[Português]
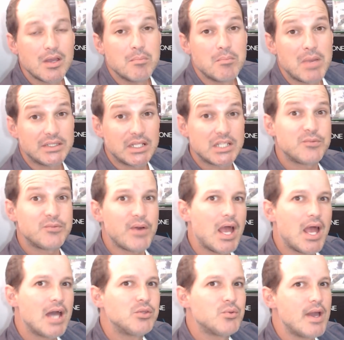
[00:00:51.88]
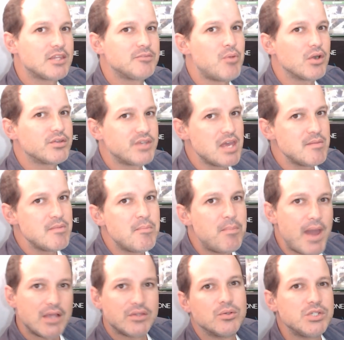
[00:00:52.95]
Mas antes de falar do Xbox Game
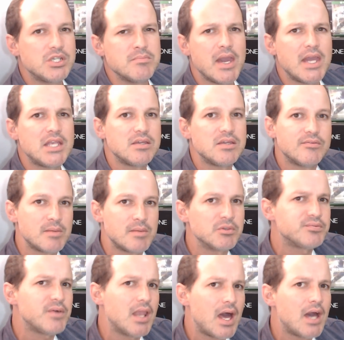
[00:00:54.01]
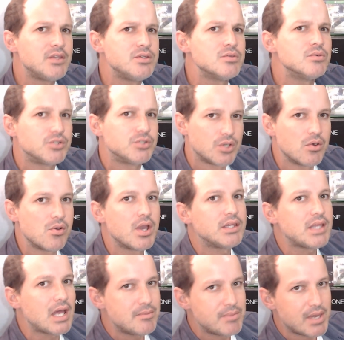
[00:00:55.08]
Pass Ultimate, vamos falar de um jogo que
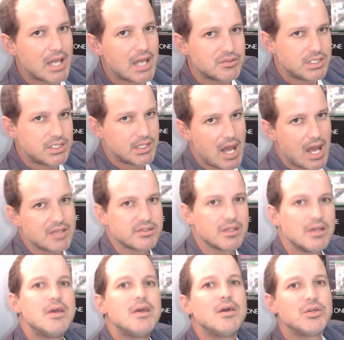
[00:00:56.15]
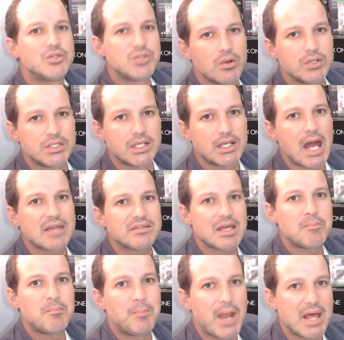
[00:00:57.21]
está liberado de graça. Jogo de
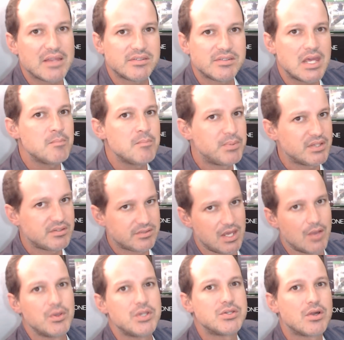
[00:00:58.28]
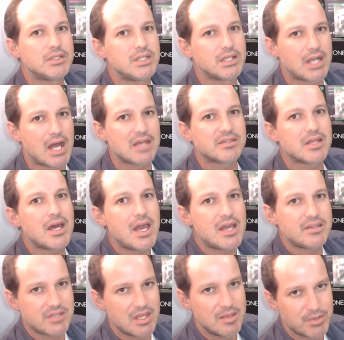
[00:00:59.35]
graça para sempre seu. E jogo de graça é
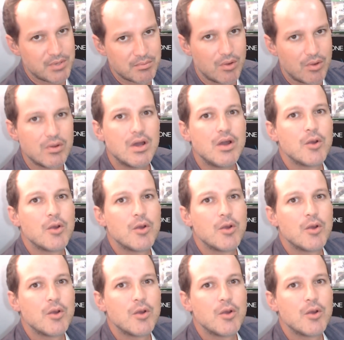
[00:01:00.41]
sempre bom.